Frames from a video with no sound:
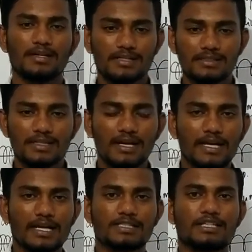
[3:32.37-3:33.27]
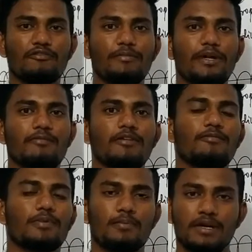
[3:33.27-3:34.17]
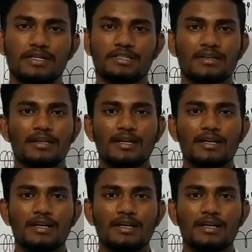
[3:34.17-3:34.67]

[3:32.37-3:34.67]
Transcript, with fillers: இதுதான் டைரெக்ஷன் ஆஃப் மீடியம் ஆஃப் ப்ரபகேஷன்